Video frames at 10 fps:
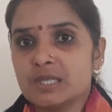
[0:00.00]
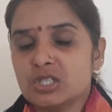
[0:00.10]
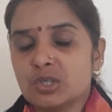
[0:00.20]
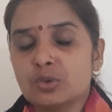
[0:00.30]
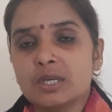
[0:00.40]

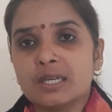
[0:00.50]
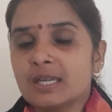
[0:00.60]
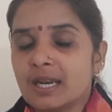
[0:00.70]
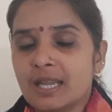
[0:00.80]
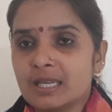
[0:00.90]
बच्चे को नहीं
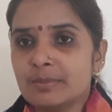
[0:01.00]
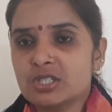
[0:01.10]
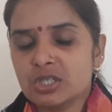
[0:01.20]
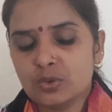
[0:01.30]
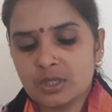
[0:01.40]
नहलाएंगे
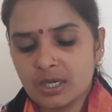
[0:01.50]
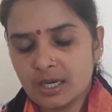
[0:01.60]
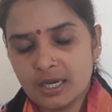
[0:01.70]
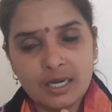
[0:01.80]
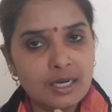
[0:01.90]
बच्चे को
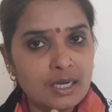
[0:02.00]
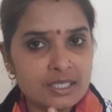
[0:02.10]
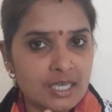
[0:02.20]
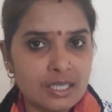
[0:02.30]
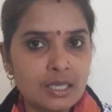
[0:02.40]
ठंड नहीं
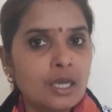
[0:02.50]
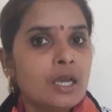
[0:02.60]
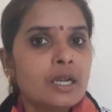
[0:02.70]
लग जाएगी